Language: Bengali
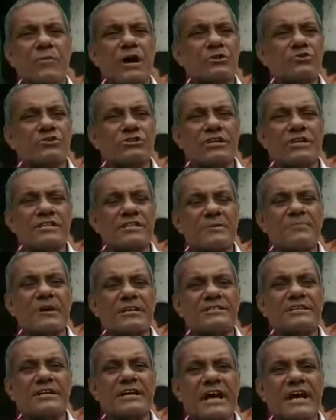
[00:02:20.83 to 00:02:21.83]
মানুষ খেতে
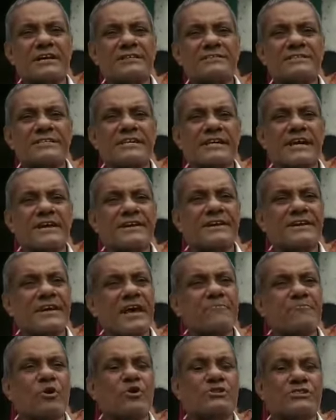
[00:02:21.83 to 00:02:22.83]
পাচ্ছে না সেখানে
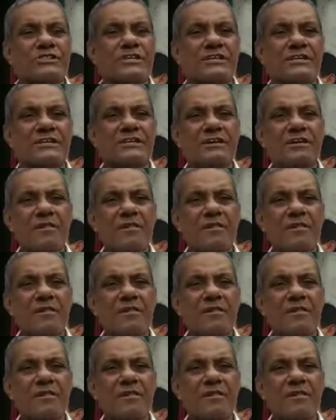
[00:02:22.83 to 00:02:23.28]
রেপ হচ্ছে